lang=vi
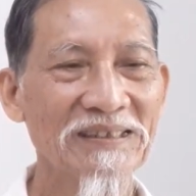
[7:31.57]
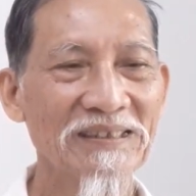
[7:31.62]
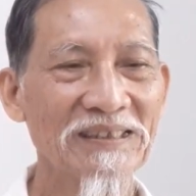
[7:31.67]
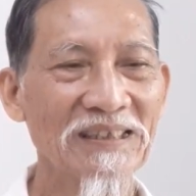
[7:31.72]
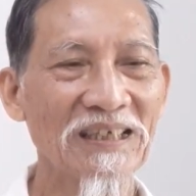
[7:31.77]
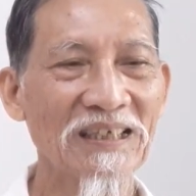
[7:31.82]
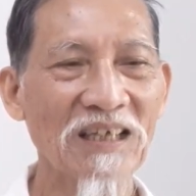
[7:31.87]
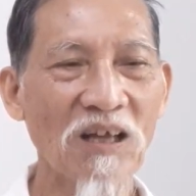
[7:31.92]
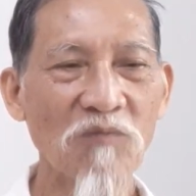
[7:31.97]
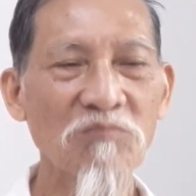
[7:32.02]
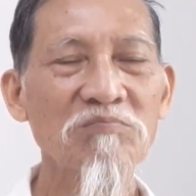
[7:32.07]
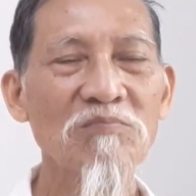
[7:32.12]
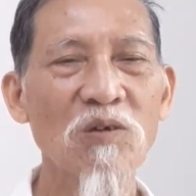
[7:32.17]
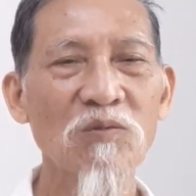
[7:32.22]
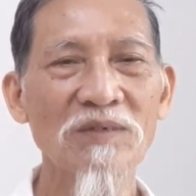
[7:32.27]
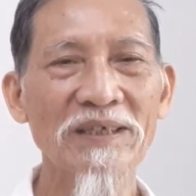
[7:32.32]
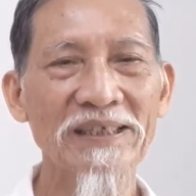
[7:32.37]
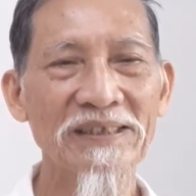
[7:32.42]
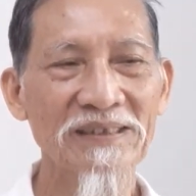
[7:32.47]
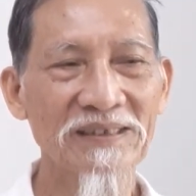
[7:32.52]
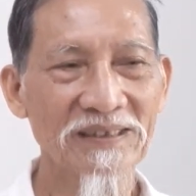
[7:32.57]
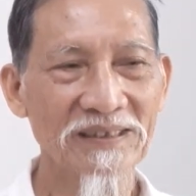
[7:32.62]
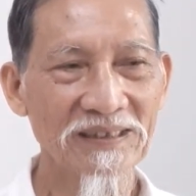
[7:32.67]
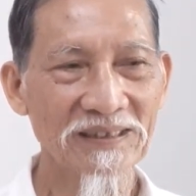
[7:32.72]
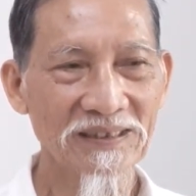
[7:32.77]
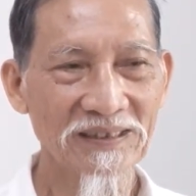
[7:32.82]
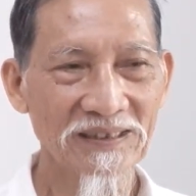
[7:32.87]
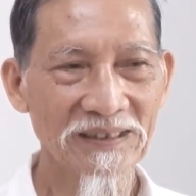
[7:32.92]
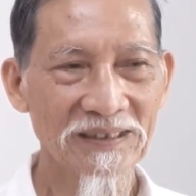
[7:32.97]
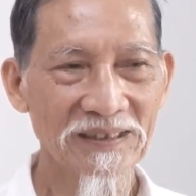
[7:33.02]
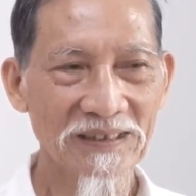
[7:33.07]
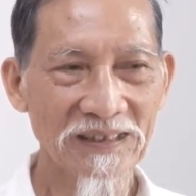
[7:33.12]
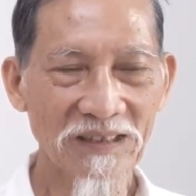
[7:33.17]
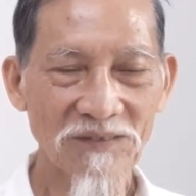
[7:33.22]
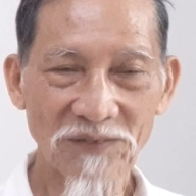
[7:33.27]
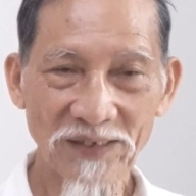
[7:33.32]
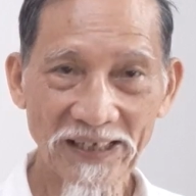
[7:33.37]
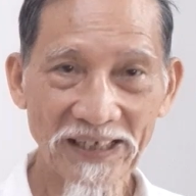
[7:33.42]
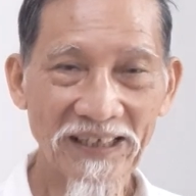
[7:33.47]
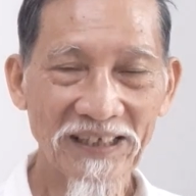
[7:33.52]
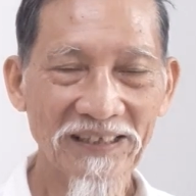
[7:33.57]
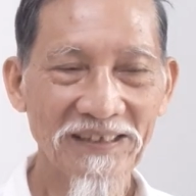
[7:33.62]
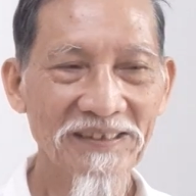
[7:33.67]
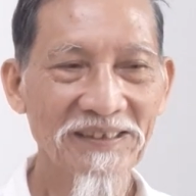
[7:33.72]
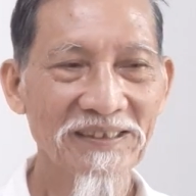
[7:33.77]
tức là nóng bốc lên lên phế